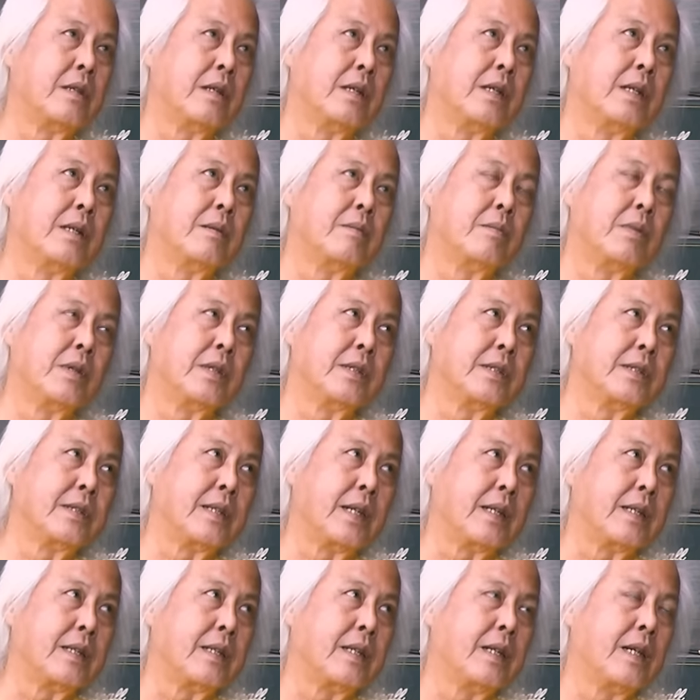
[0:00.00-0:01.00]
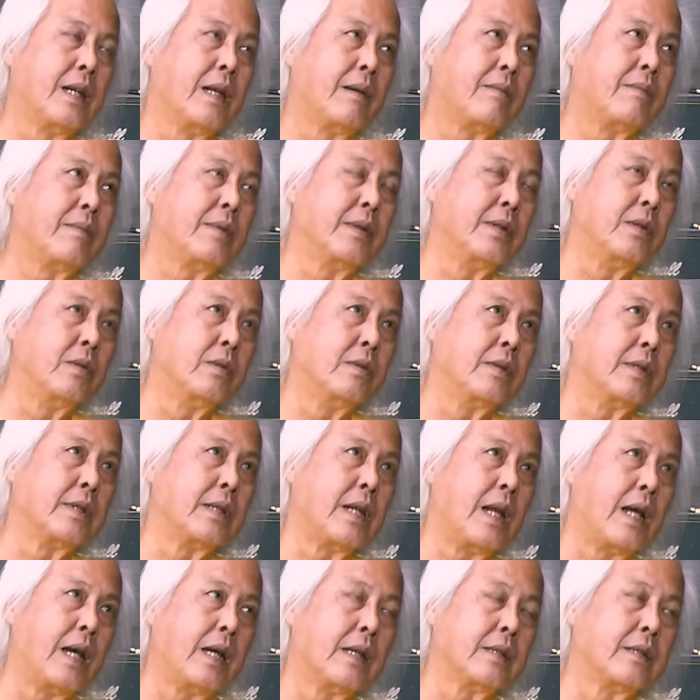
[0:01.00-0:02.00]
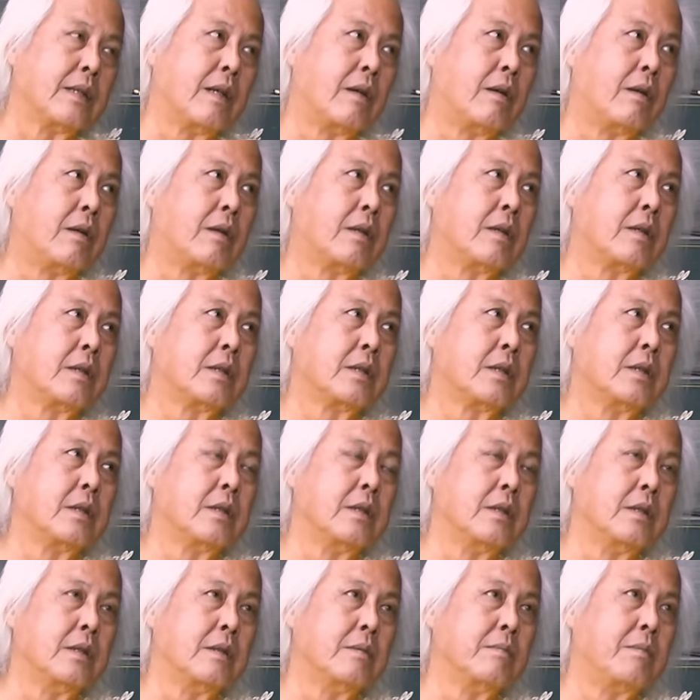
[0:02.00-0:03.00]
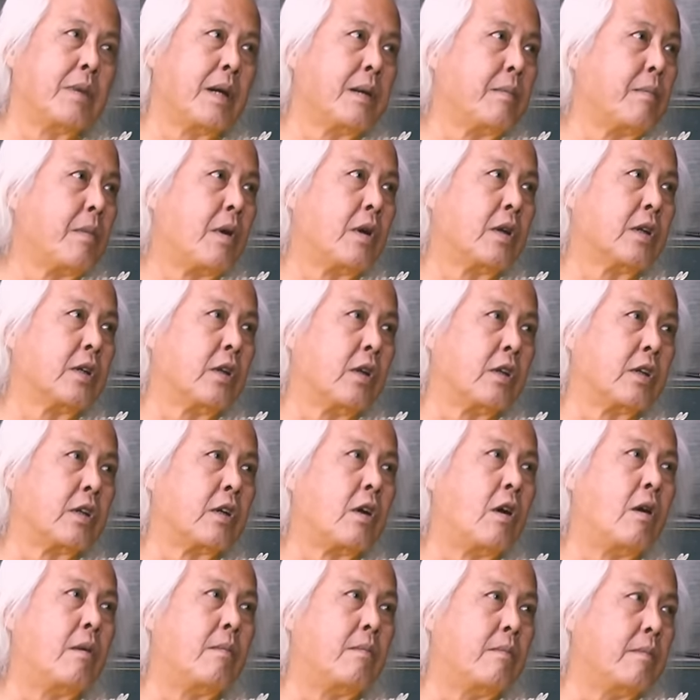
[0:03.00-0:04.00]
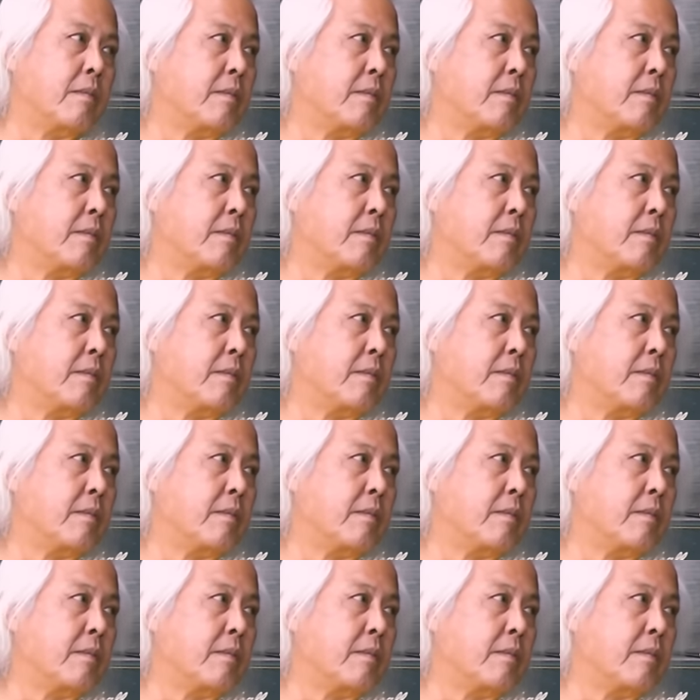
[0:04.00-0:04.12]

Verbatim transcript: ตอนนั้นบริษัทที่รับไปดูแลต่อก็คือบ้านหม้อ .com